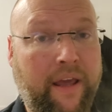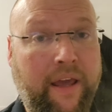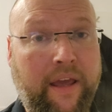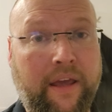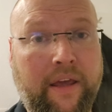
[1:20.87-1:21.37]

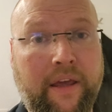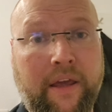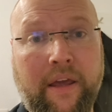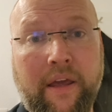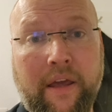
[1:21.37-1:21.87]

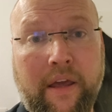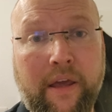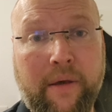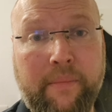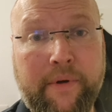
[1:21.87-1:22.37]

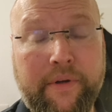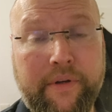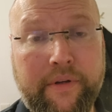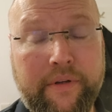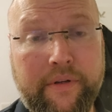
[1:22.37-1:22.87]

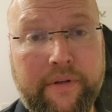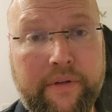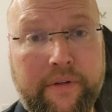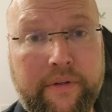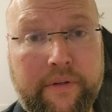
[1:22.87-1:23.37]

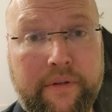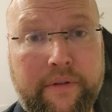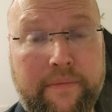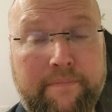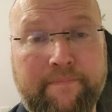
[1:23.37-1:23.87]

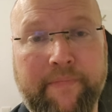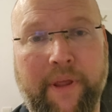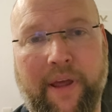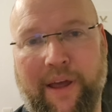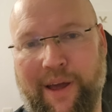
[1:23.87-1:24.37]
Liebe.
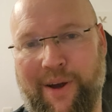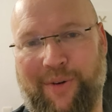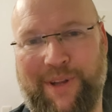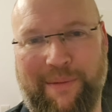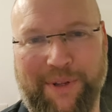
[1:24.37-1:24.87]

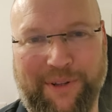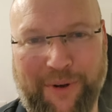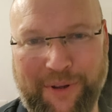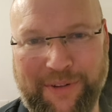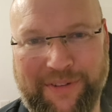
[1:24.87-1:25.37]
Und damit
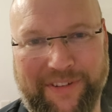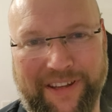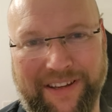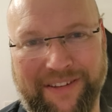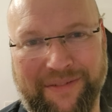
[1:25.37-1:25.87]
Gottes
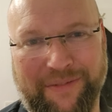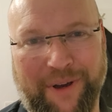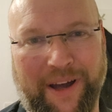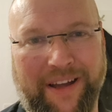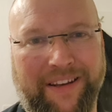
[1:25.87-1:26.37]
Segen
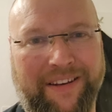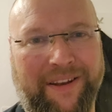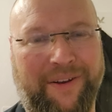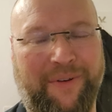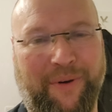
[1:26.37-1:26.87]
für
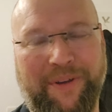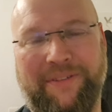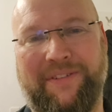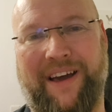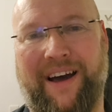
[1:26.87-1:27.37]
ein
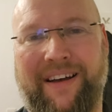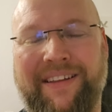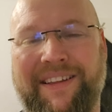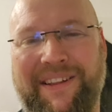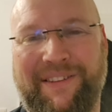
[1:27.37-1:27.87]
neues
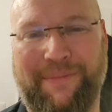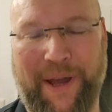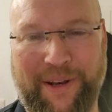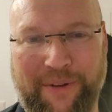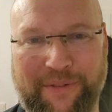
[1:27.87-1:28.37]
Jahr
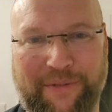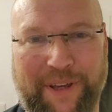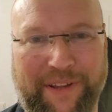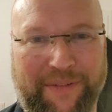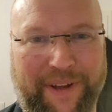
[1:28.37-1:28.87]

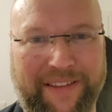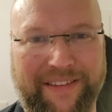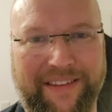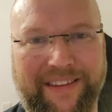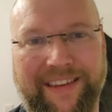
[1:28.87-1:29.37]

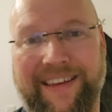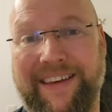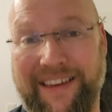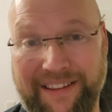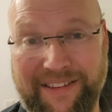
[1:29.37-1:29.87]
2024
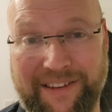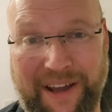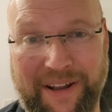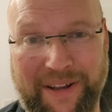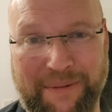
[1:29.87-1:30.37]
in
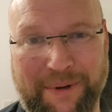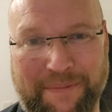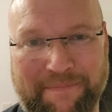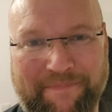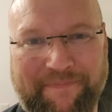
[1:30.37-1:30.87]
seiner
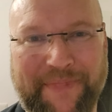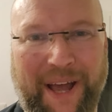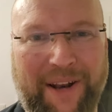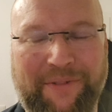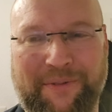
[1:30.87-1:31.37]
Liebe.
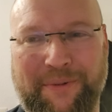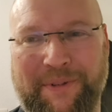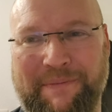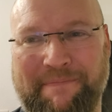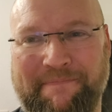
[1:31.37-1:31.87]
Alles
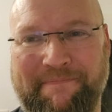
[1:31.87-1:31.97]
Gute.